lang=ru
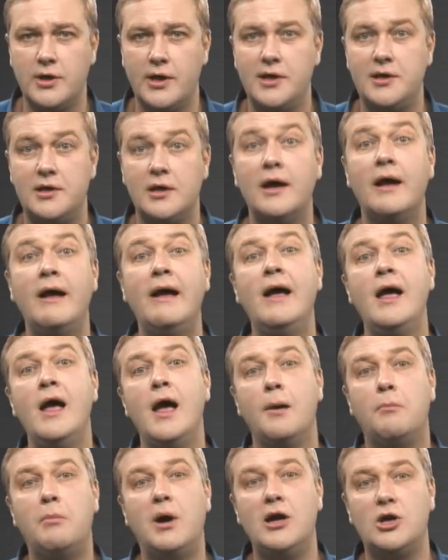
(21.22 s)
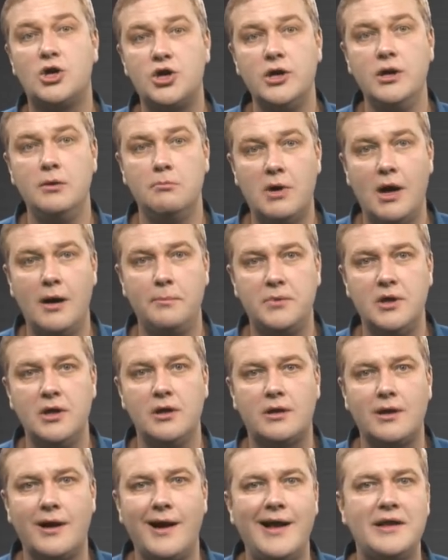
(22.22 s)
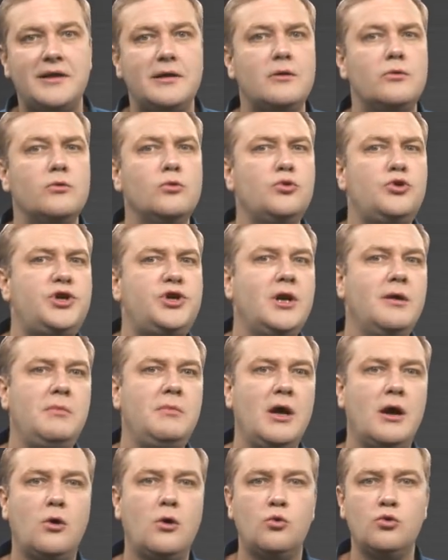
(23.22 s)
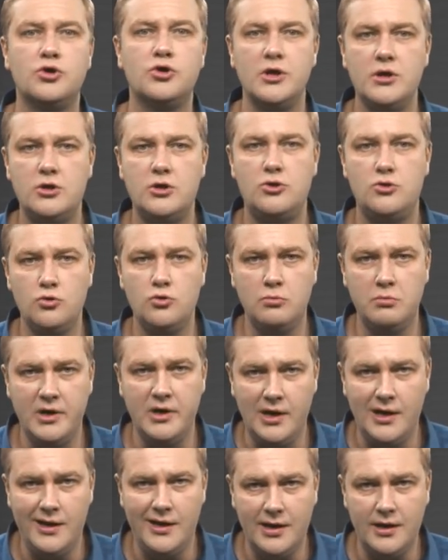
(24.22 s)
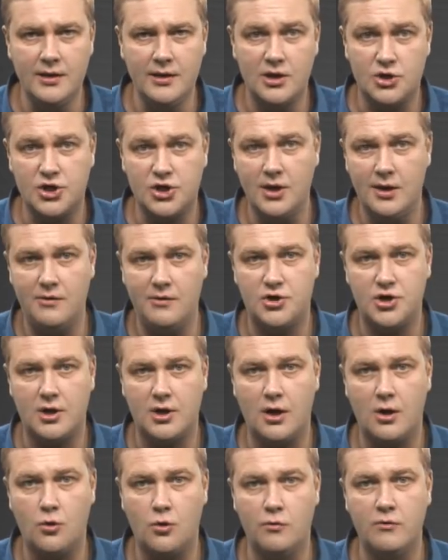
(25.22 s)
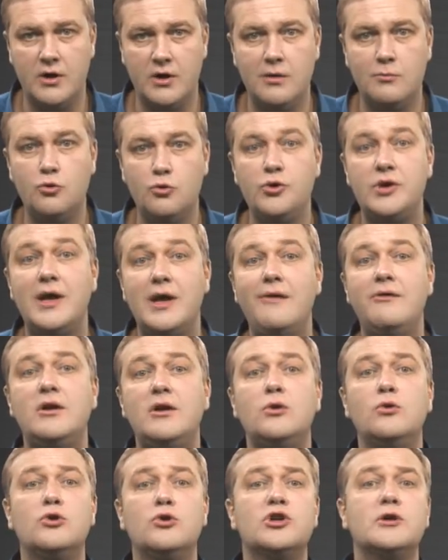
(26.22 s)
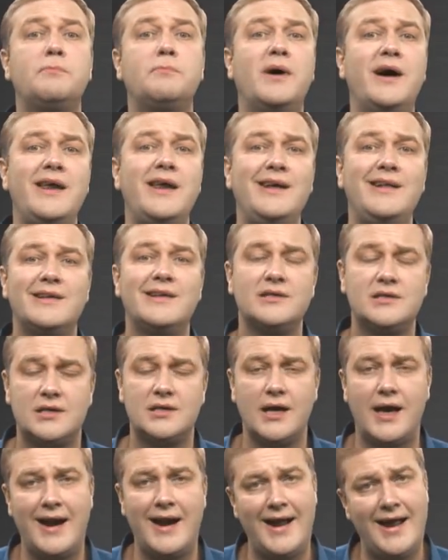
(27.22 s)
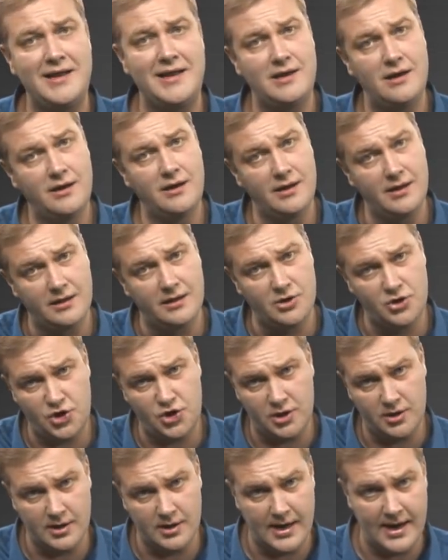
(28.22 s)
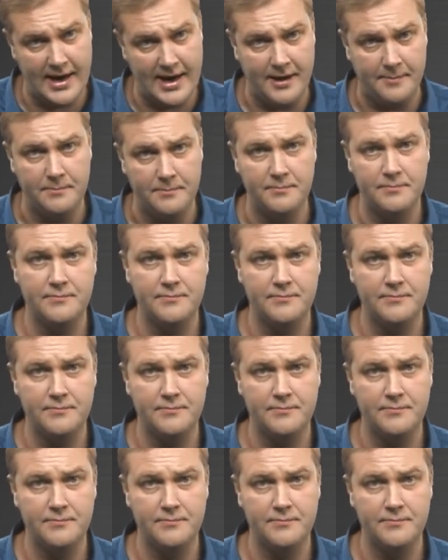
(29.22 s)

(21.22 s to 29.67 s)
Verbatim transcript: эти большие бабки тратить. Ну чем я хуже Дзюбы или Игнашевича какого-нибудь, я ведь тоже парень-то старательный, начинаем.